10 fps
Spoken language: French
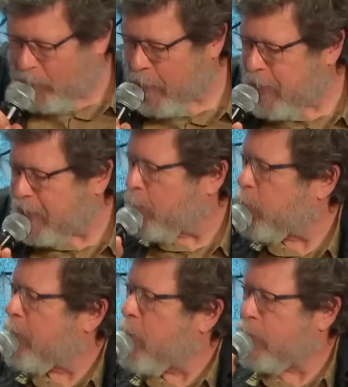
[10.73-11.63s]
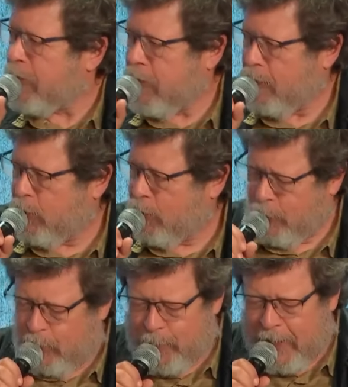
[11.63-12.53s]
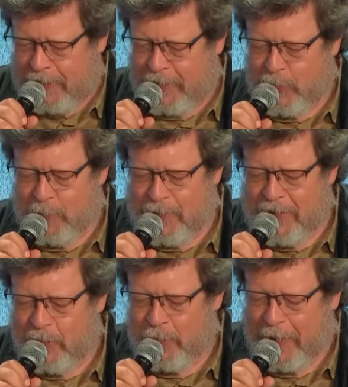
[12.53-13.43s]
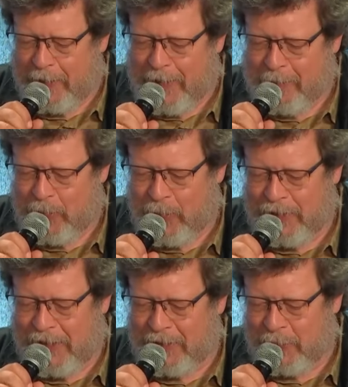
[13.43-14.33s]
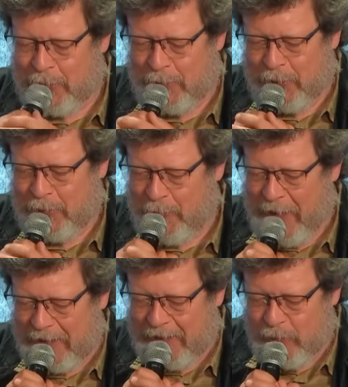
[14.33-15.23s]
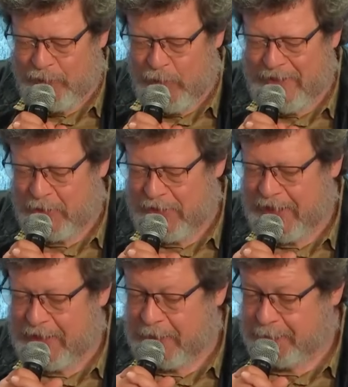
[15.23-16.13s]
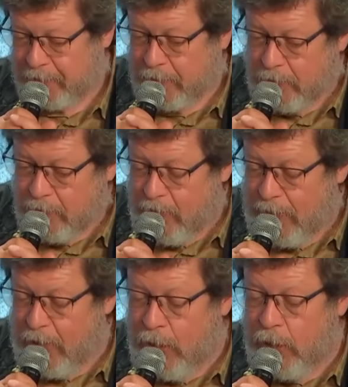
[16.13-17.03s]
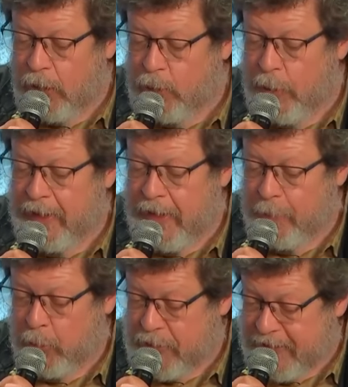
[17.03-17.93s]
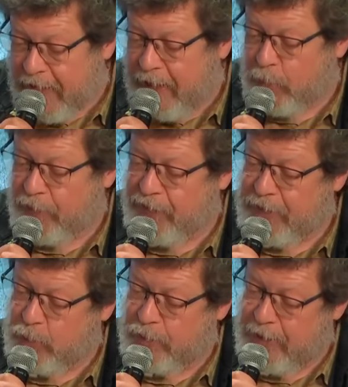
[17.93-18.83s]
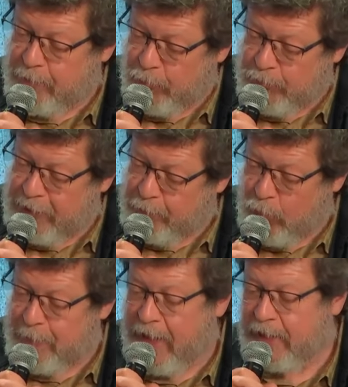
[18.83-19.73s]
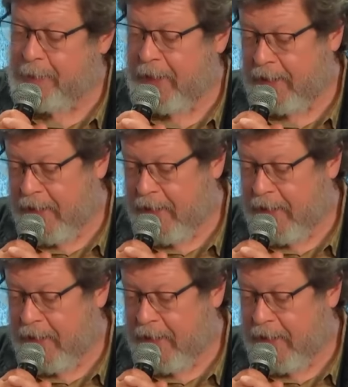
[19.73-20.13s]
on va peut-être un peu déborder, hein, Maët, si tu, permets, pour qu'on ait le temps de, parler de vous les ancêtres. tu es né à Bruxelles, tu es fille de diplomate, père